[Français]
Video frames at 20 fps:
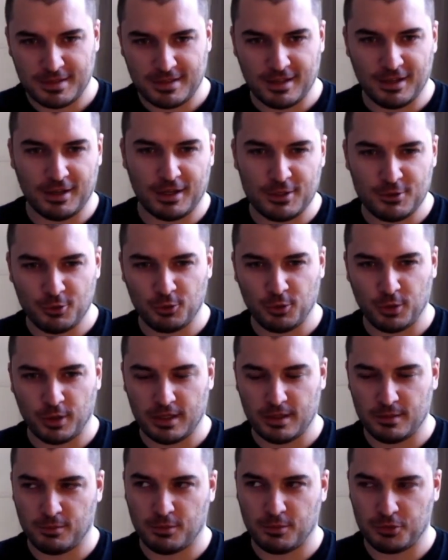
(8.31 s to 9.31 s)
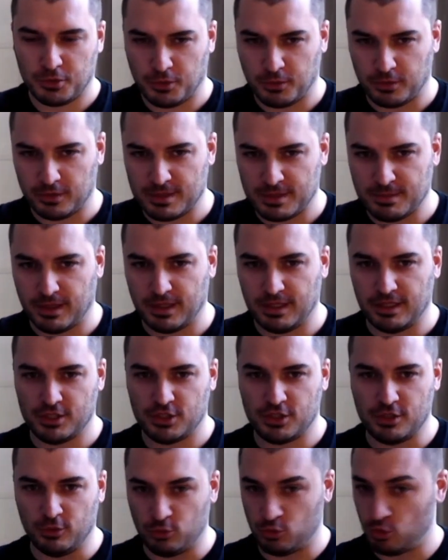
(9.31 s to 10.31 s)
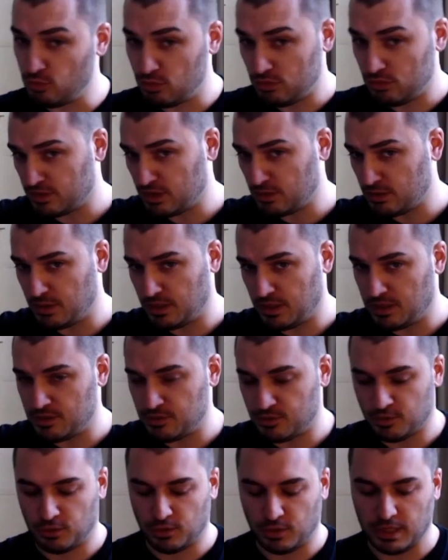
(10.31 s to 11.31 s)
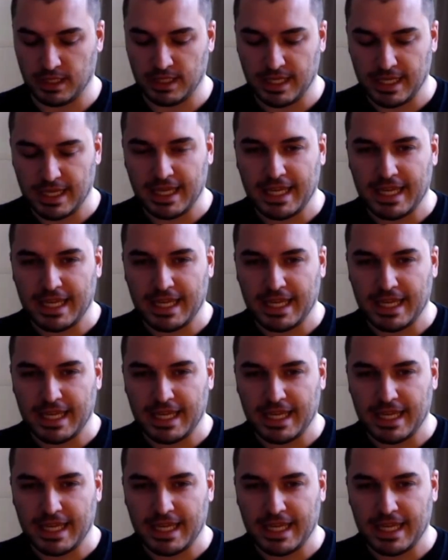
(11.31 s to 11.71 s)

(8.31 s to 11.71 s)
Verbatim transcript: Alors Enzo Honoré, pour ceux qui ne connaissent pas, il a une chaîne YouTube, vous tapez Enzo Honoré,